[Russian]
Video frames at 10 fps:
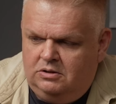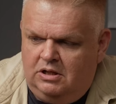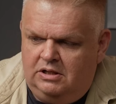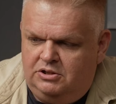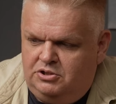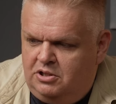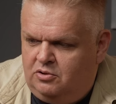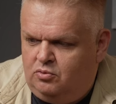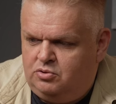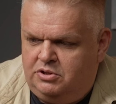наличие
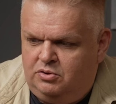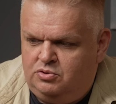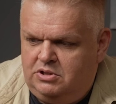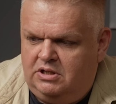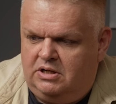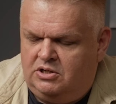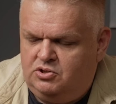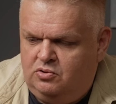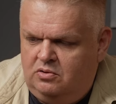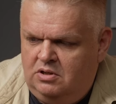кошки уже
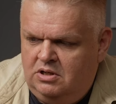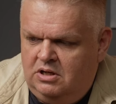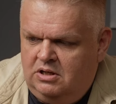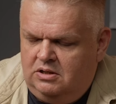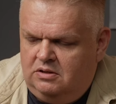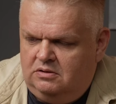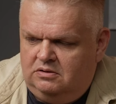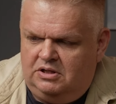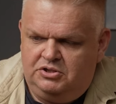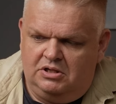хорошо.
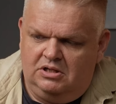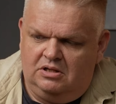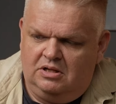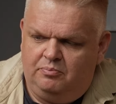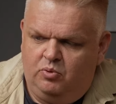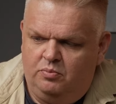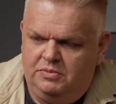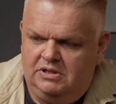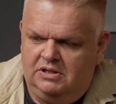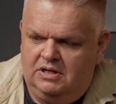Начало
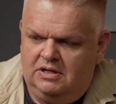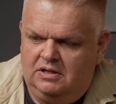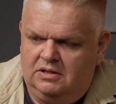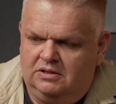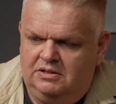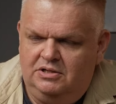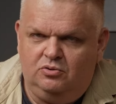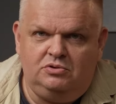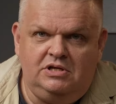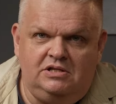напомнило
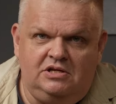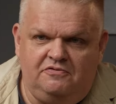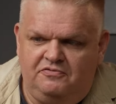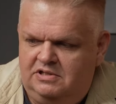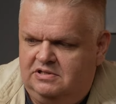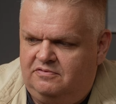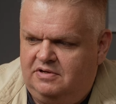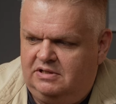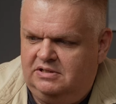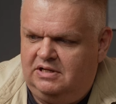книгу «День трифидов»,
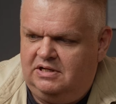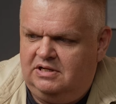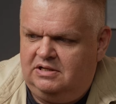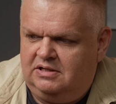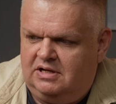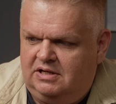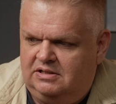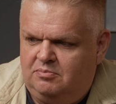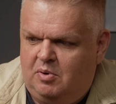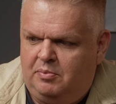когда
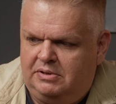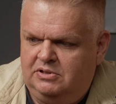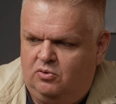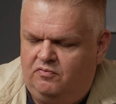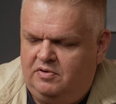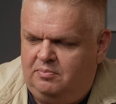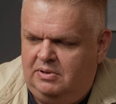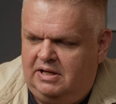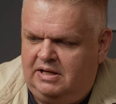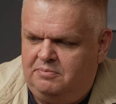какая-то бомбардировка
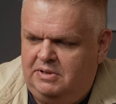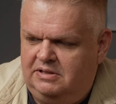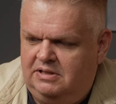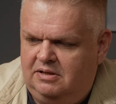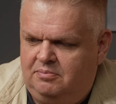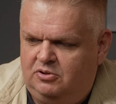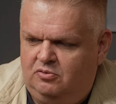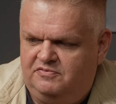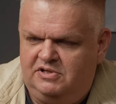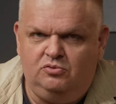была кометная,
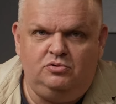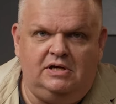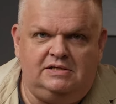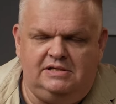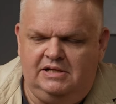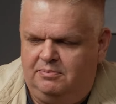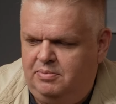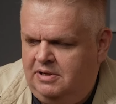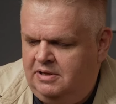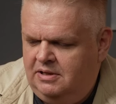потом все люди
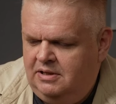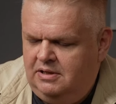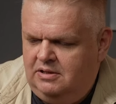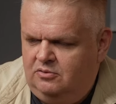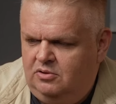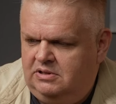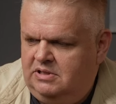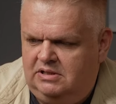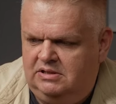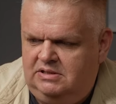ослепли. Но это,
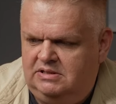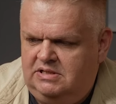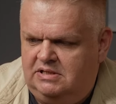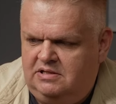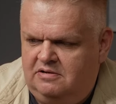наверное, не «День